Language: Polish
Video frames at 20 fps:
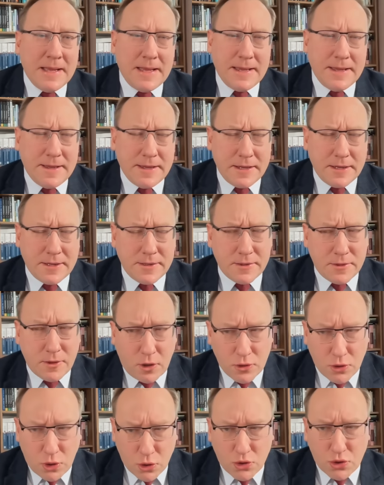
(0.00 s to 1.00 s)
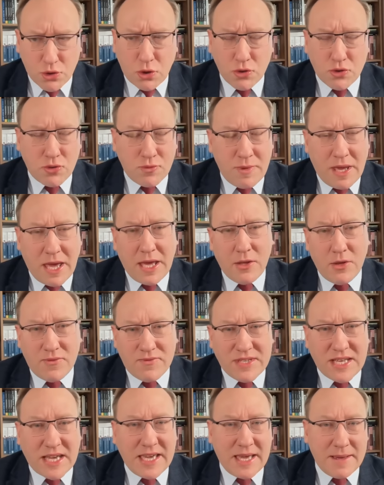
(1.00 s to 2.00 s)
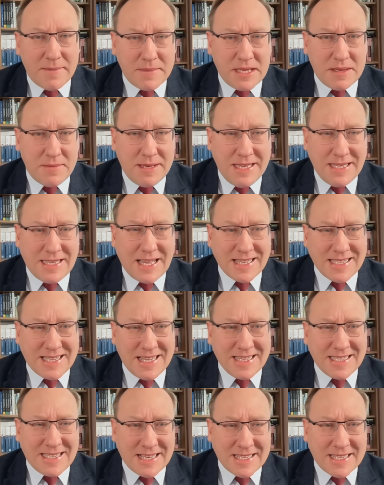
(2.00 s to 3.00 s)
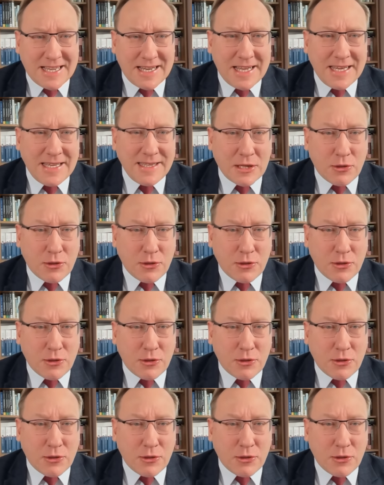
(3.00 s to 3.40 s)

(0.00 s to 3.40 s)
E, o, o zrozumieniu wzajemnym i tak dalej, i tak dalej.